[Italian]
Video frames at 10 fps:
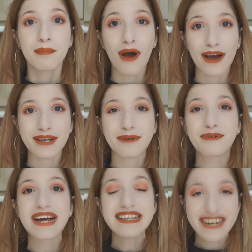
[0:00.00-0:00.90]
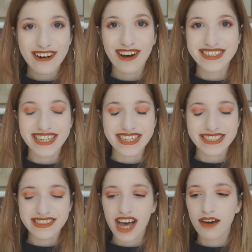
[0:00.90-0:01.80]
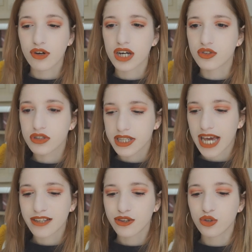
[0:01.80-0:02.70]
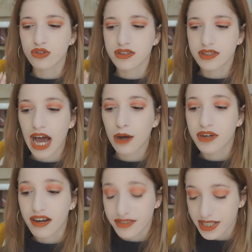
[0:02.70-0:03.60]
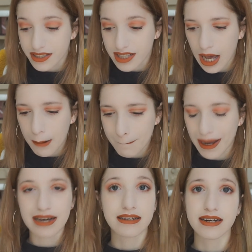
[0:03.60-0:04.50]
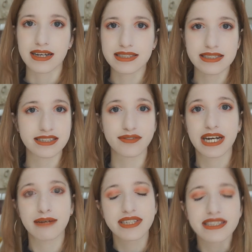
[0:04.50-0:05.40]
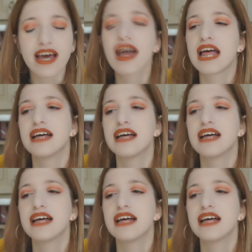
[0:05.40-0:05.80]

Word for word: Poi un'altra cosa che stavo adocchiando da una vita, ma ragazzi veramente